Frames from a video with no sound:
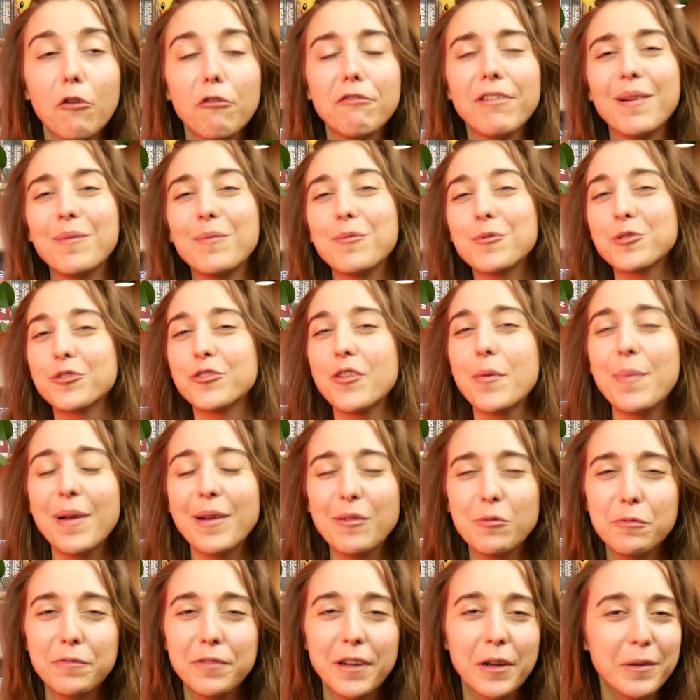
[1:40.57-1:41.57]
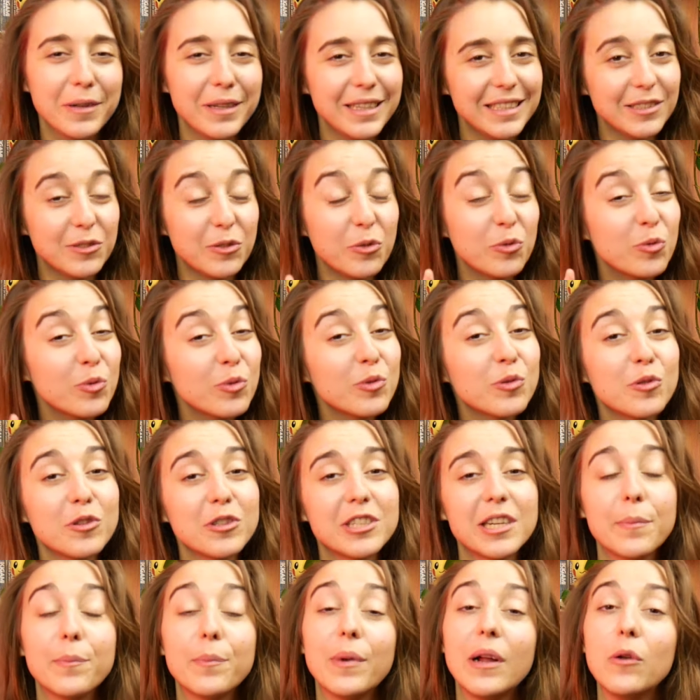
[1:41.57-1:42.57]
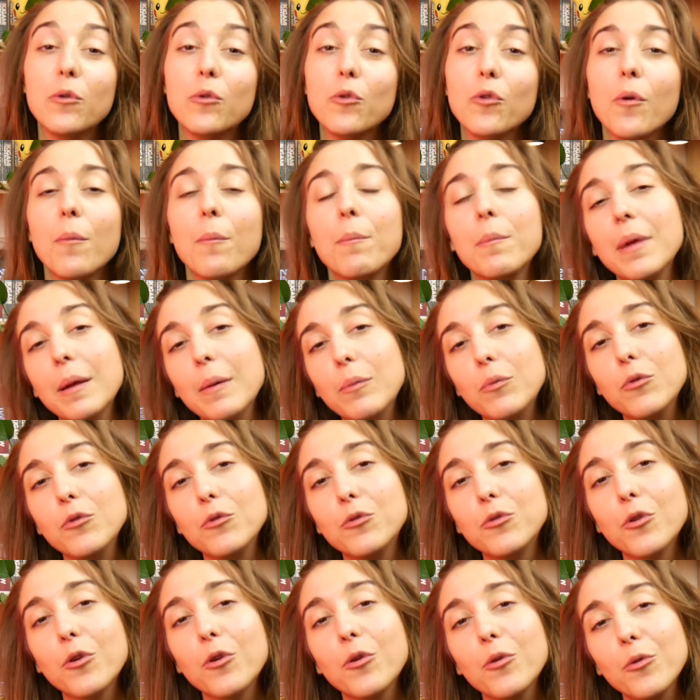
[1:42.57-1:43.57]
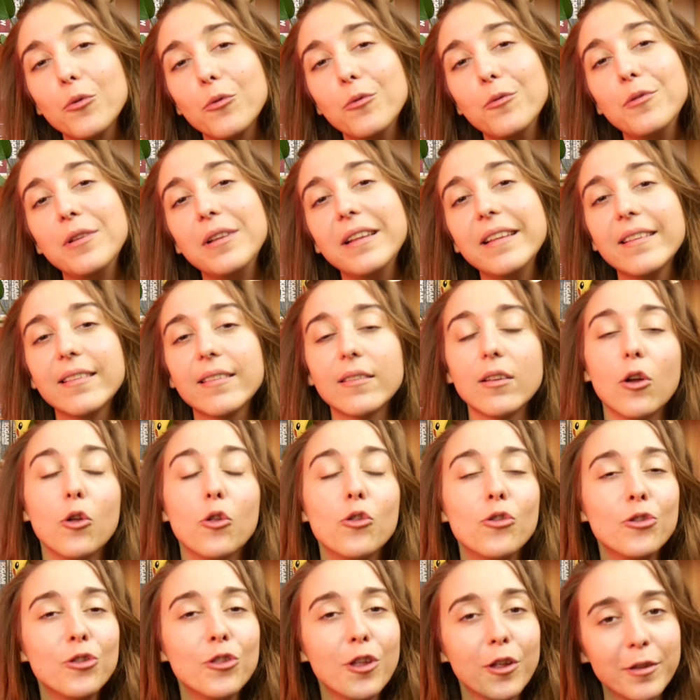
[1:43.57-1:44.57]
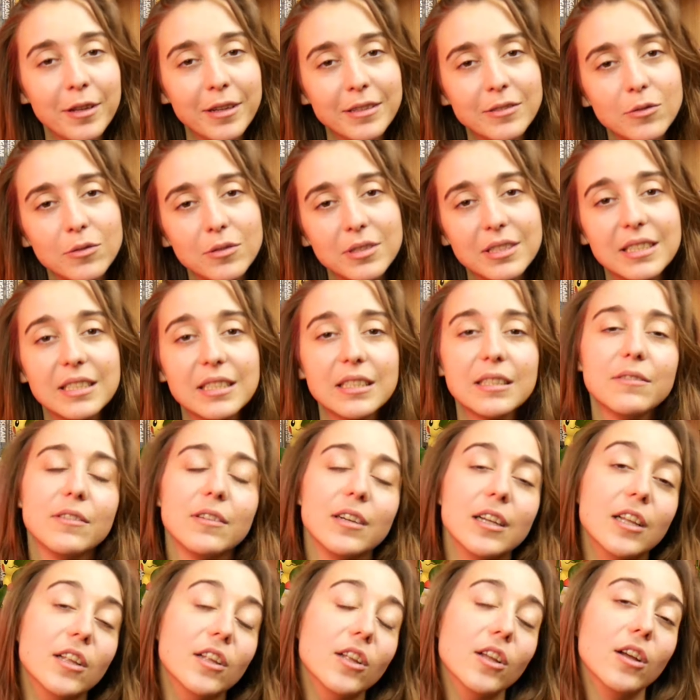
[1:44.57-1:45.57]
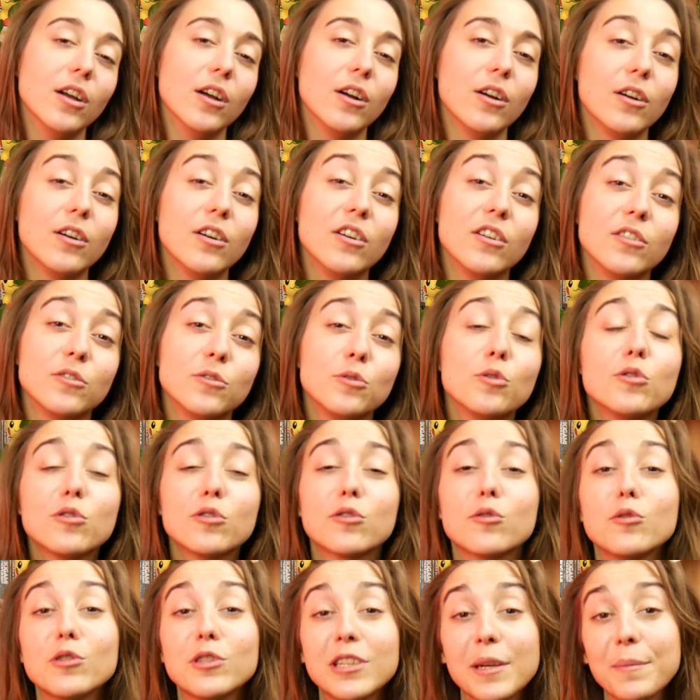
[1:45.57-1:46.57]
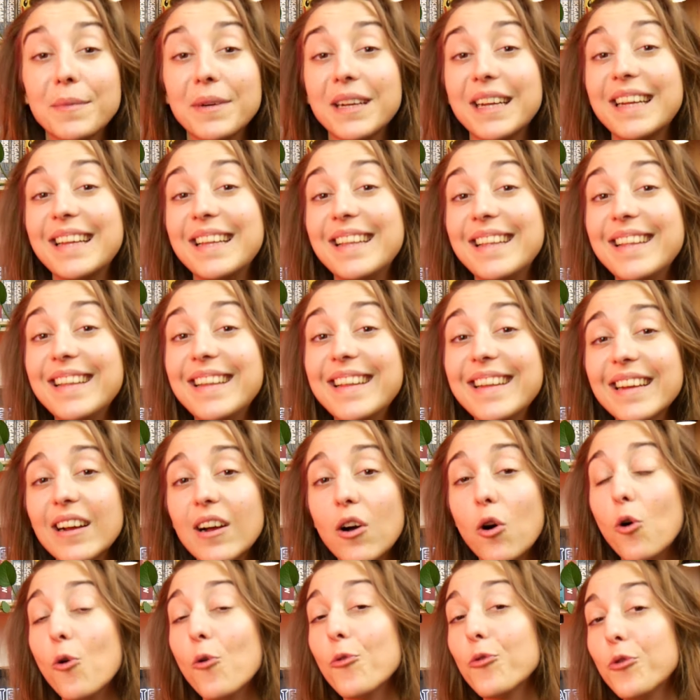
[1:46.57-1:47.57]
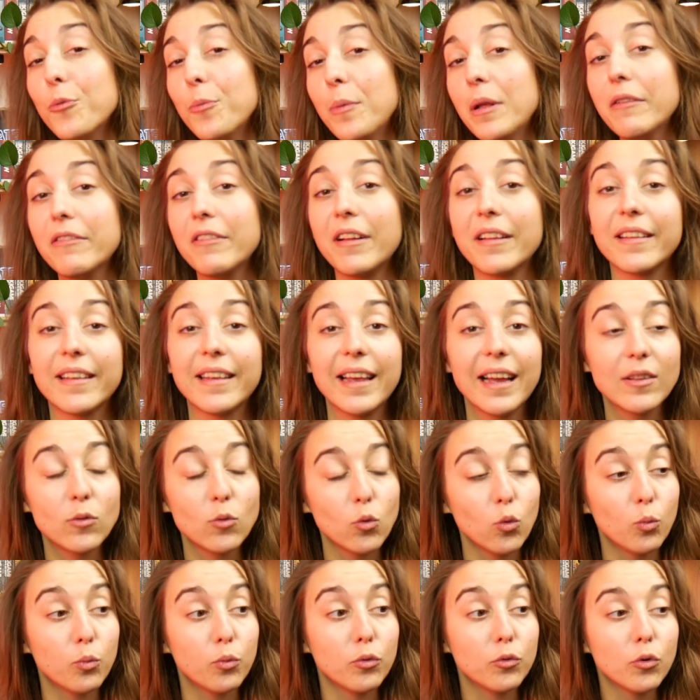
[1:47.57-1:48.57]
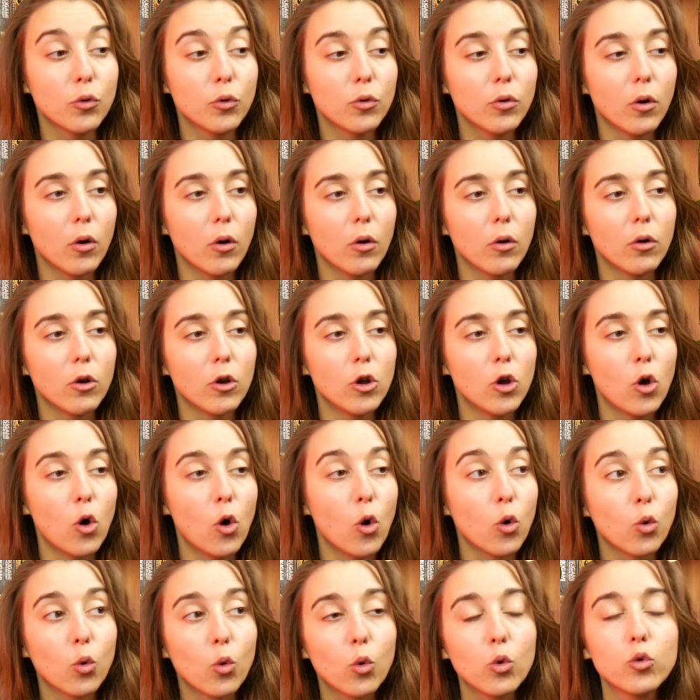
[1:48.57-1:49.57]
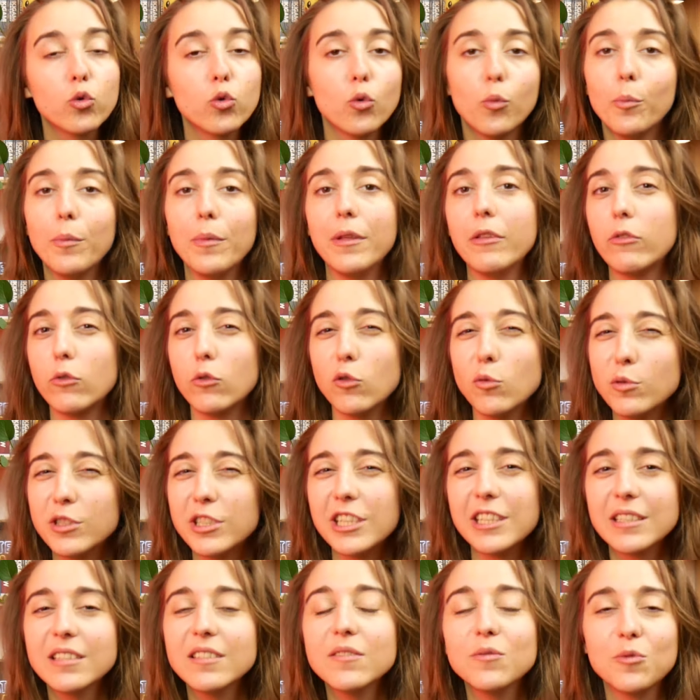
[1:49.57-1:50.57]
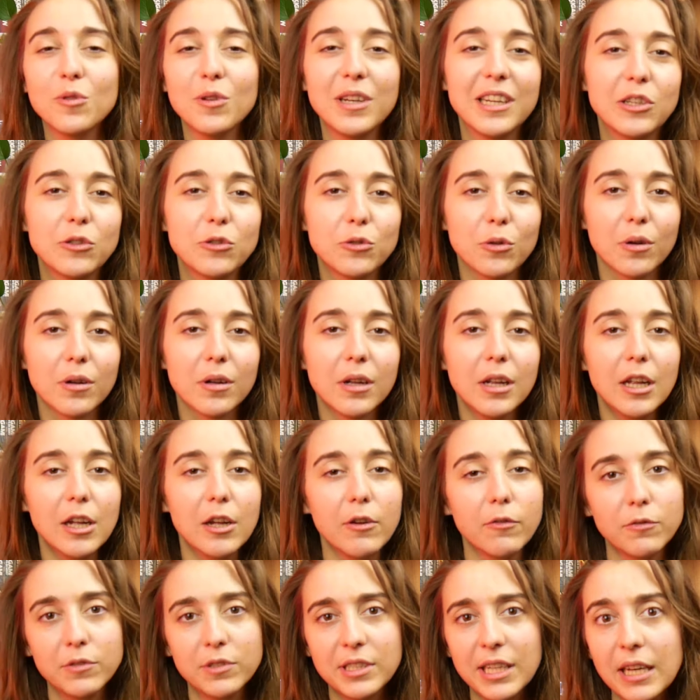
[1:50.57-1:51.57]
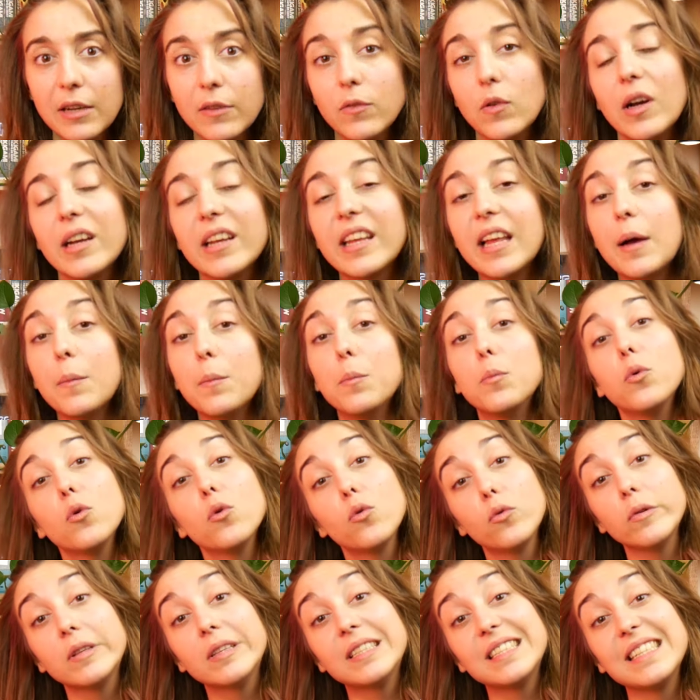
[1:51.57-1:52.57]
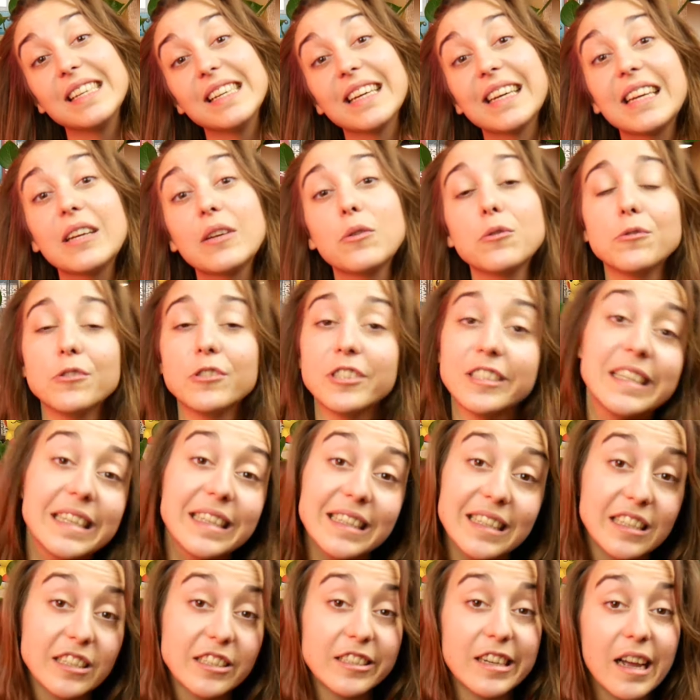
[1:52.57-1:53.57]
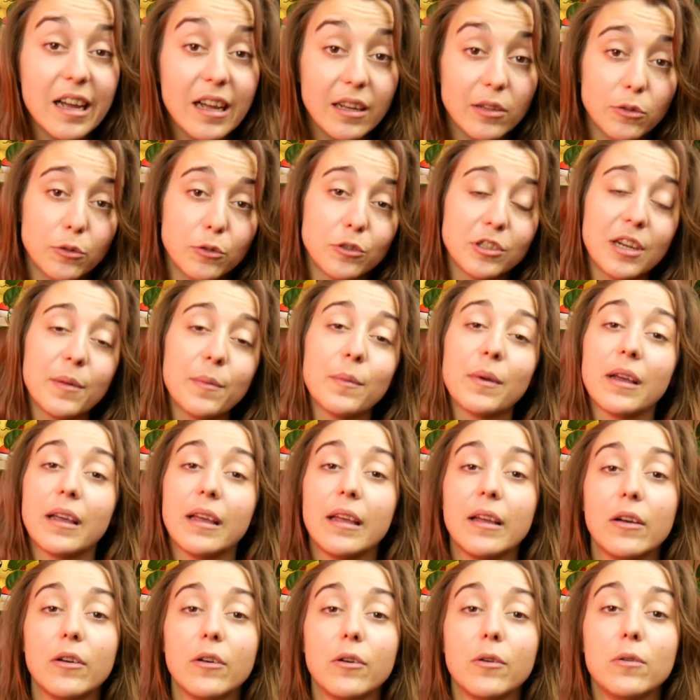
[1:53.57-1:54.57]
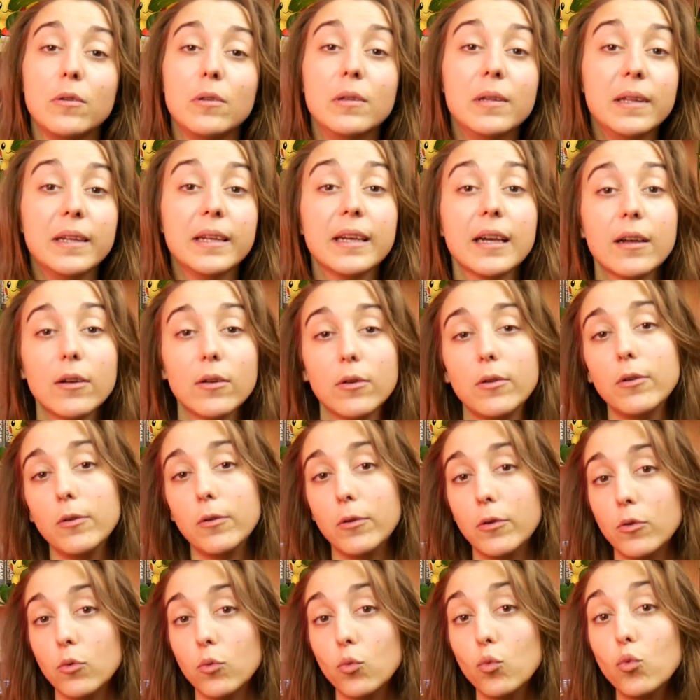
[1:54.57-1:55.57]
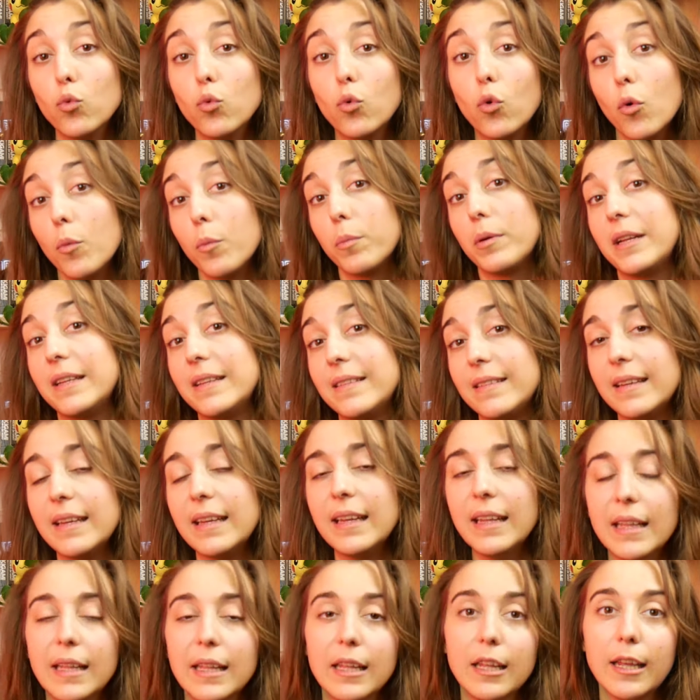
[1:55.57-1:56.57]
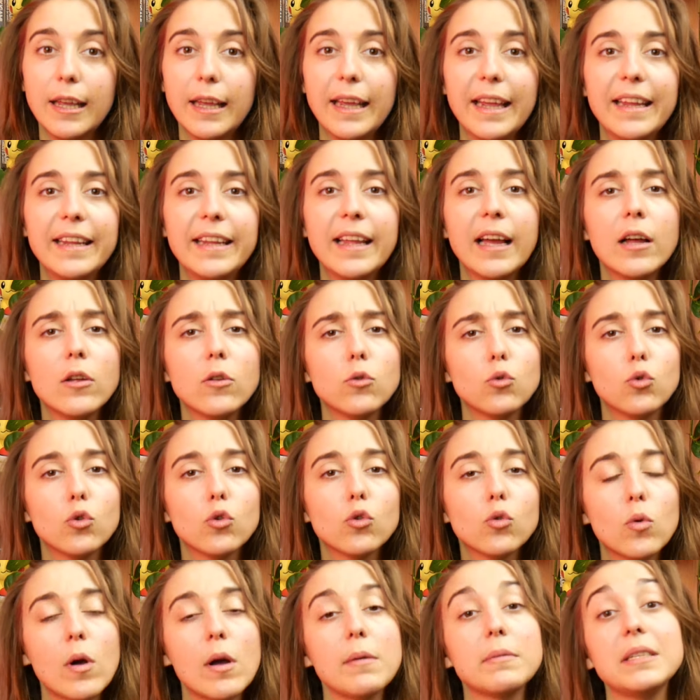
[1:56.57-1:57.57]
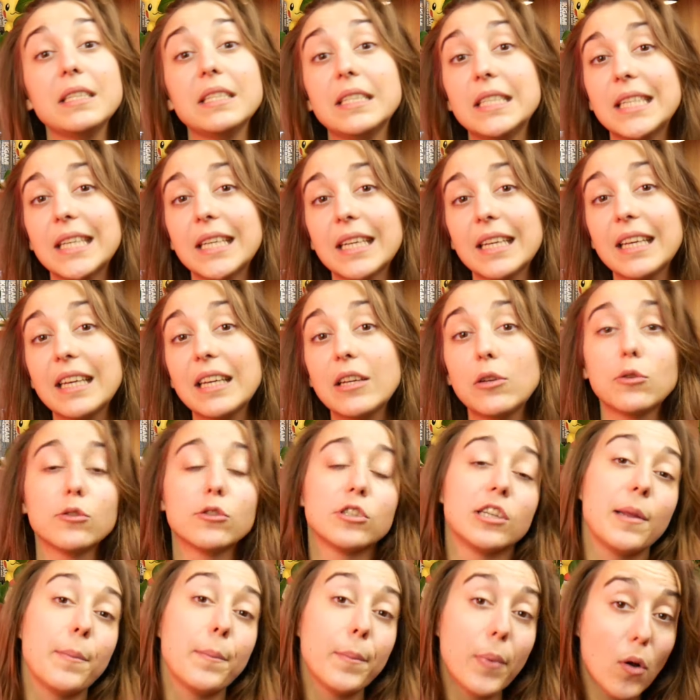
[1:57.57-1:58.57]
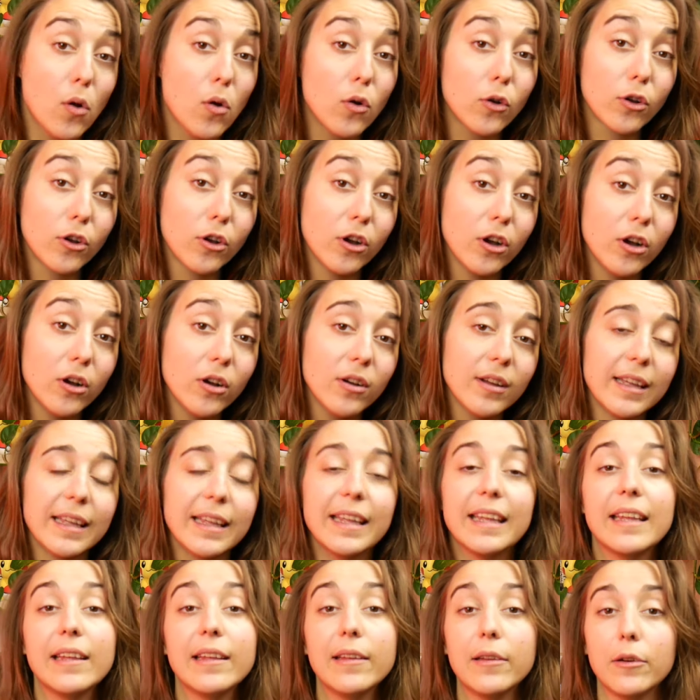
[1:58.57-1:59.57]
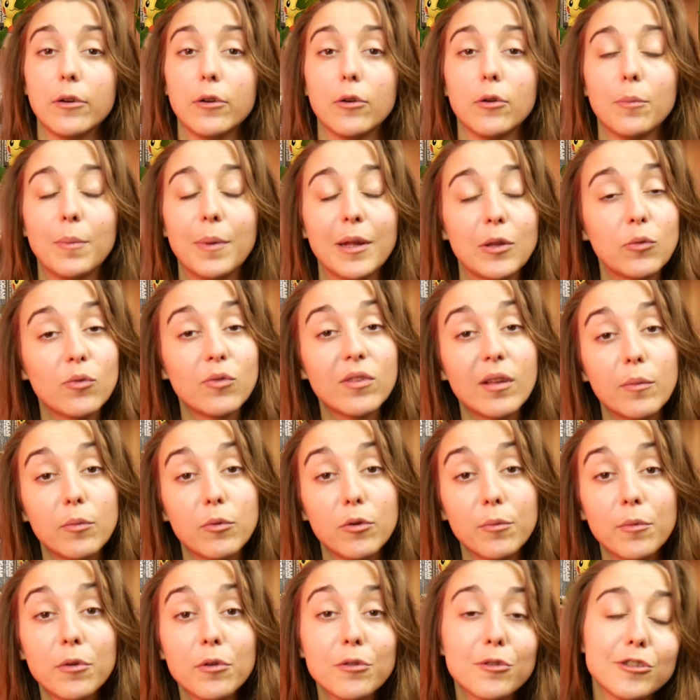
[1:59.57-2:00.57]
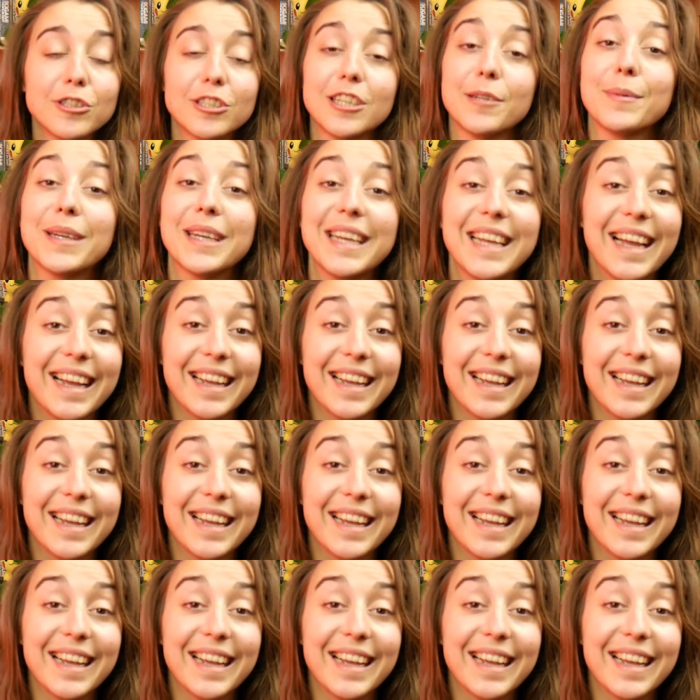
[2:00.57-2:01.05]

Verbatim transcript: Enfin bon, je vais pas vous faire une liste de tout ce que j'ai pas lu, mais plutôt une liste non exhaustive euh, de ce que j'aimerais lire en 2024, ou plutôt... Euh, en gros de mes objectifs de lecture. Vous allez voir qu'il y a beaucoup de séries que j'ai déjà, que j'aimerais euh, lire euh, ou compléter, et il y a deux trois petites séries que j'ai pas encore et euh, bah, tout simplement que j'aimerais